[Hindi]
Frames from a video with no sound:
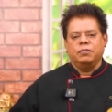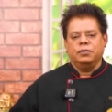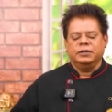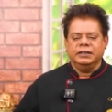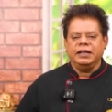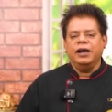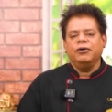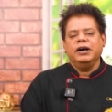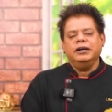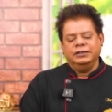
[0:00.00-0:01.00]
आपको पसंद आया
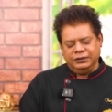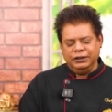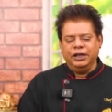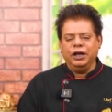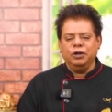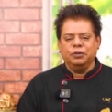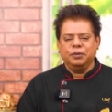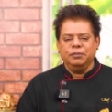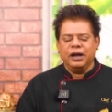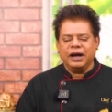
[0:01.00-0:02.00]
होगा ज़िंदगी रही तो
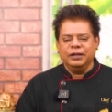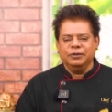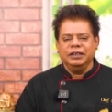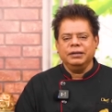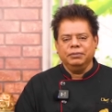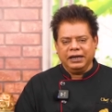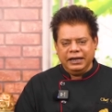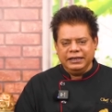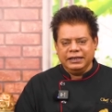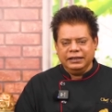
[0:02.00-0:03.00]
फिर मुलाकात होगी जब तक के
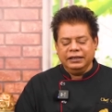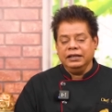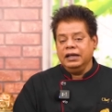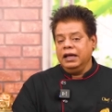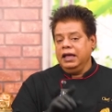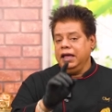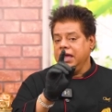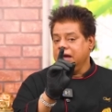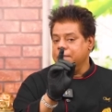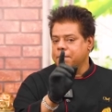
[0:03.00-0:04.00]
लिए इजाज़त
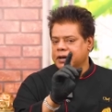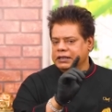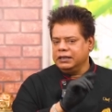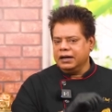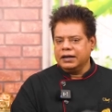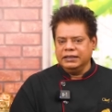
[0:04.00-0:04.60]
एक मज़ेदार